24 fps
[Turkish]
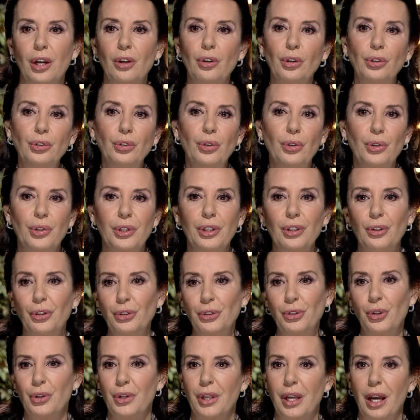onu oraya, onu
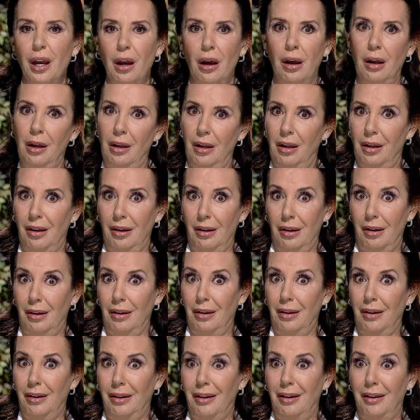oraya.
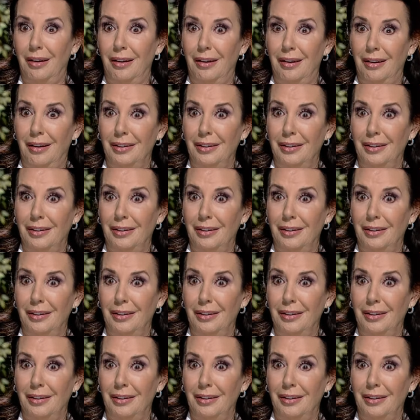Aa!